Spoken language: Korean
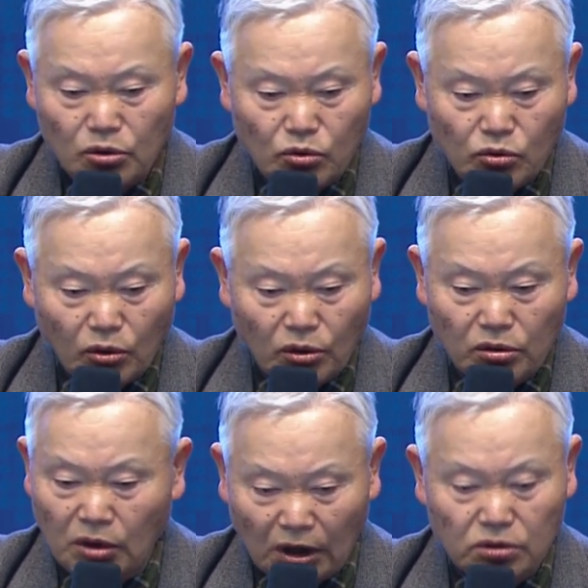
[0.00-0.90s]

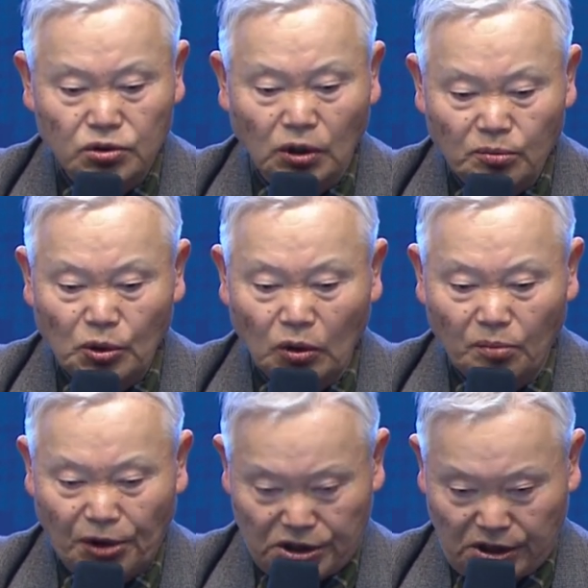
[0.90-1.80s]
유언과는
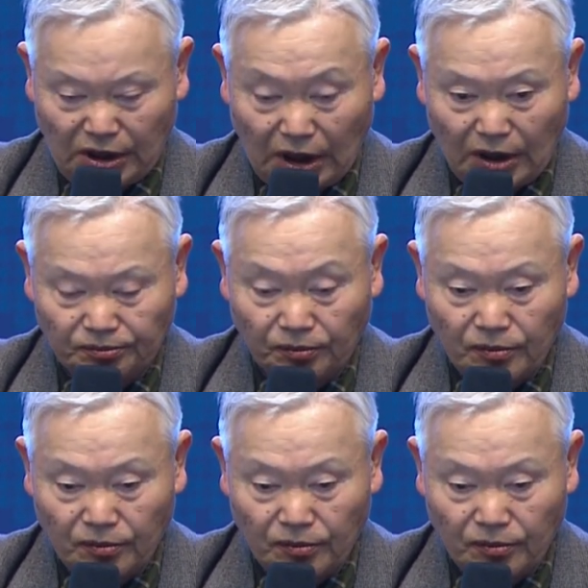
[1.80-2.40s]
정면으로 배치된다